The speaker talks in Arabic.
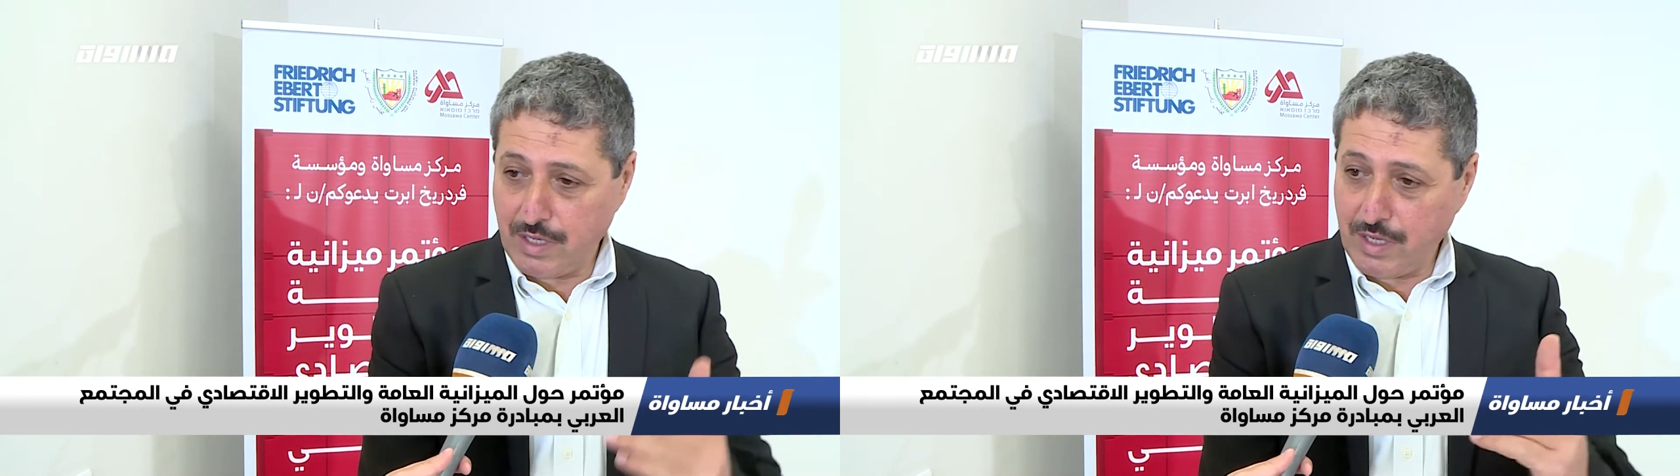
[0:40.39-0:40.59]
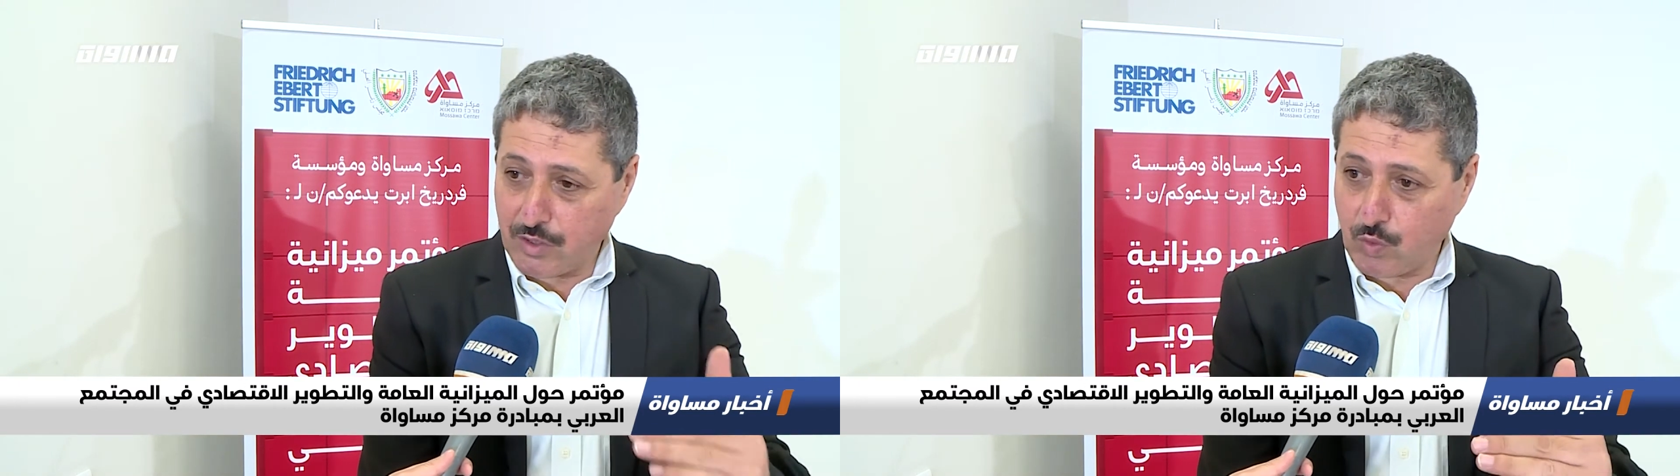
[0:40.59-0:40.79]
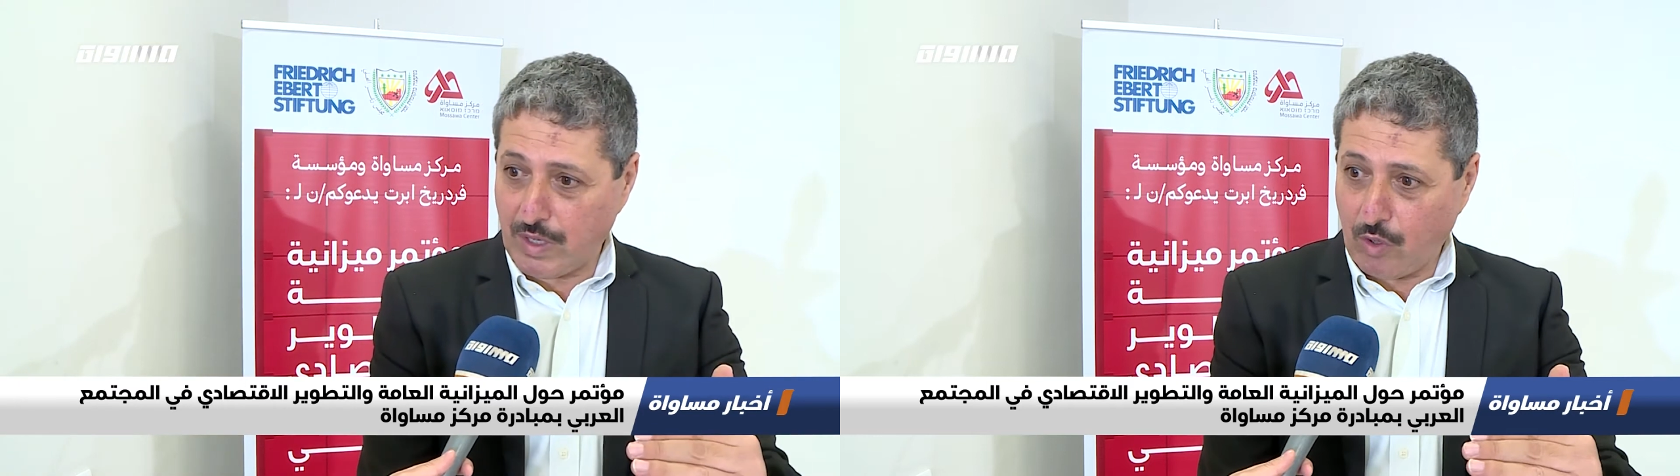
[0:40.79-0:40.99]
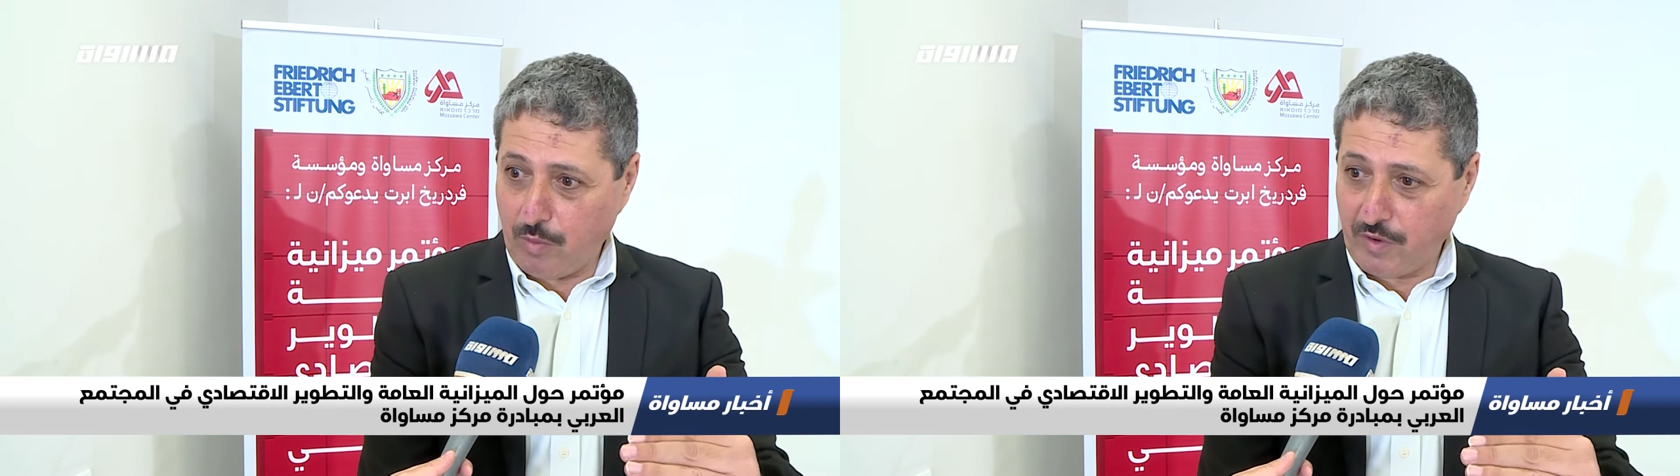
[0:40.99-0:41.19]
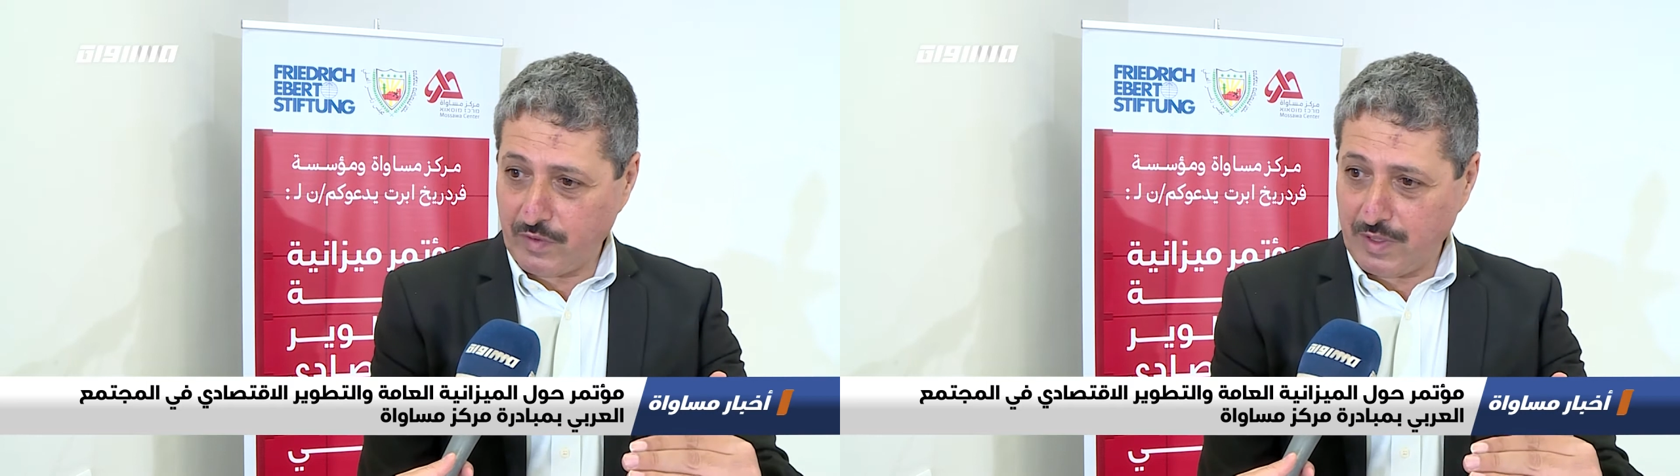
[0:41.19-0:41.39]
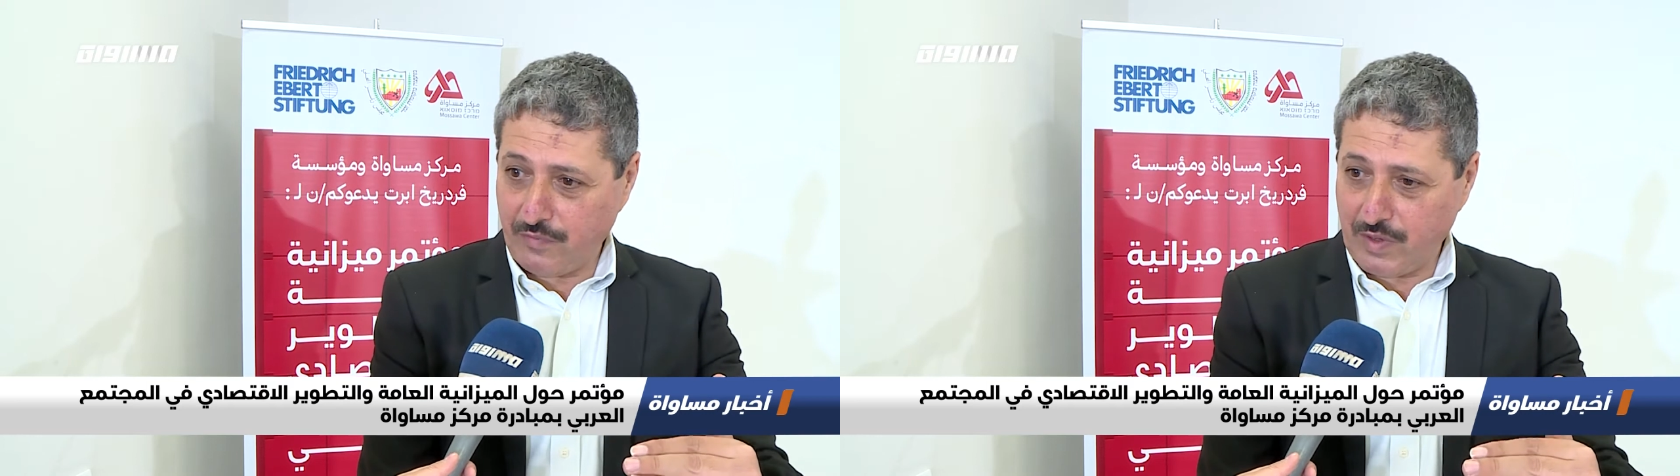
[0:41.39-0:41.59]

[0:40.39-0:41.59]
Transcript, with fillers: اللي هي أطول عمر في,